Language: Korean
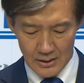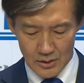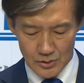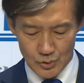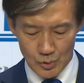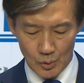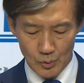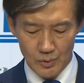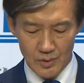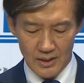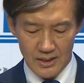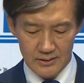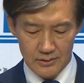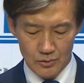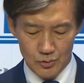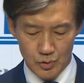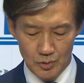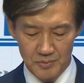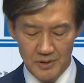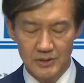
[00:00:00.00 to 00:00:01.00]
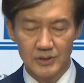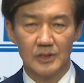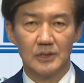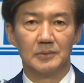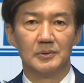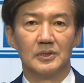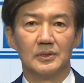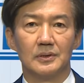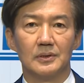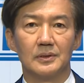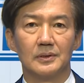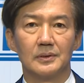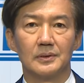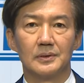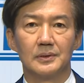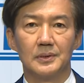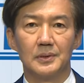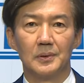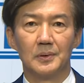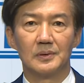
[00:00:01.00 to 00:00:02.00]
존경하는 국민 여러분,
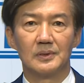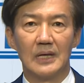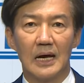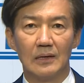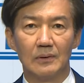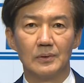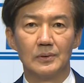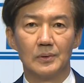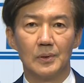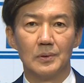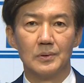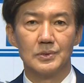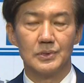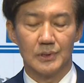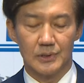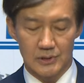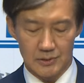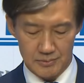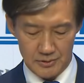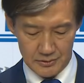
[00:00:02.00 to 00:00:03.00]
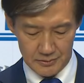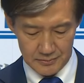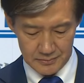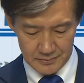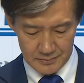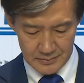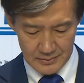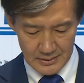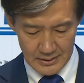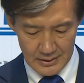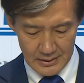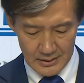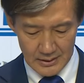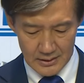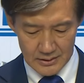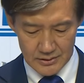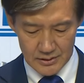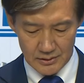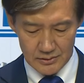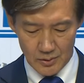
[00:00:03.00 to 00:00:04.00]
그리고 당원 동지 여러분,
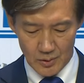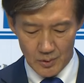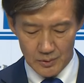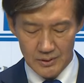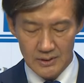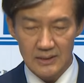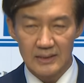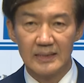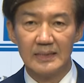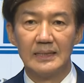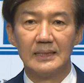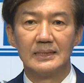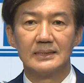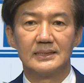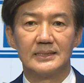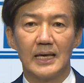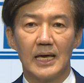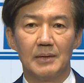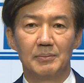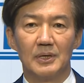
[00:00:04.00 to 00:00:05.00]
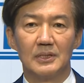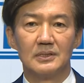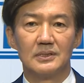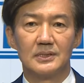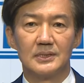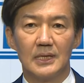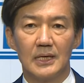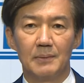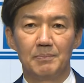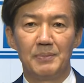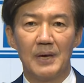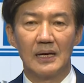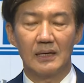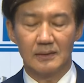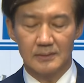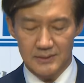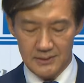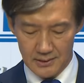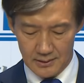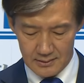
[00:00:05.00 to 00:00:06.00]
저는 오늘 세 번째
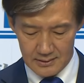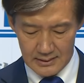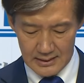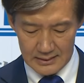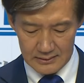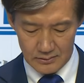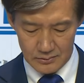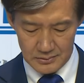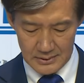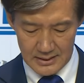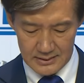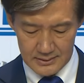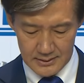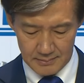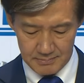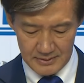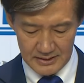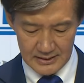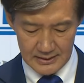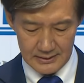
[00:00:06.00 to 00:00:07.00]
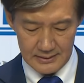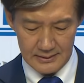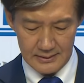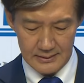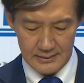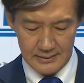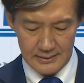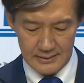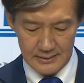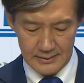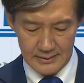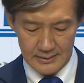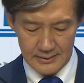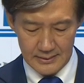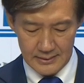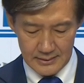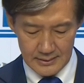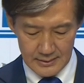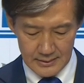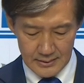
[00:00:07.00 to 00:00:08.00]
백척 간두에 섭니다.
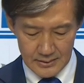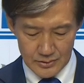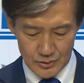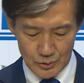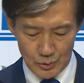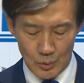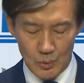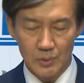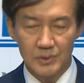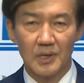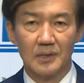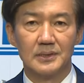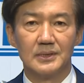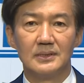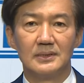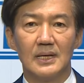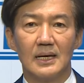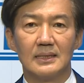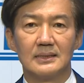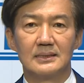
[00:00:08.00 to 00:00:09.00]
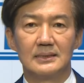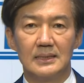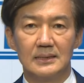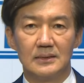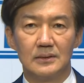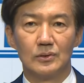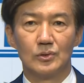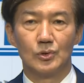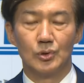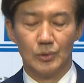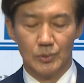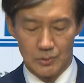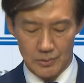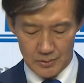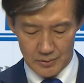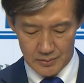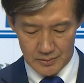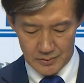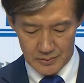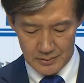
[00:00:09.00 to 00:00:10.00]
조국 혁신당 시즌2
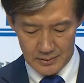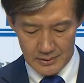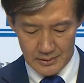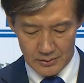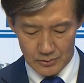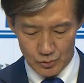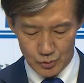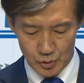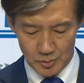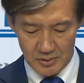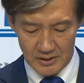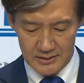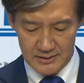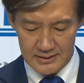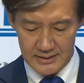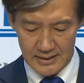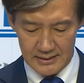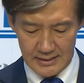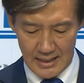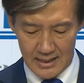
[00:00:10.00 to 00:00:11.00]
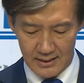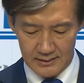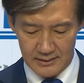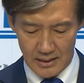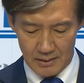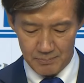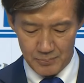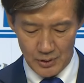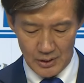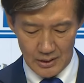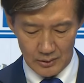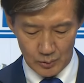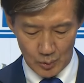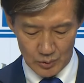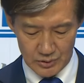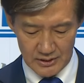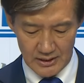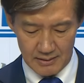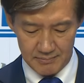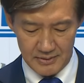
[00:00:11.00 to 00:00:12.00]
두 번째 당대표에
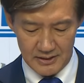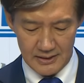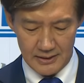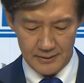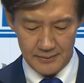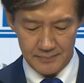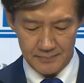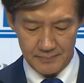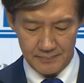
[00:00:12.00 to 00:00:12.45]
도전합니다.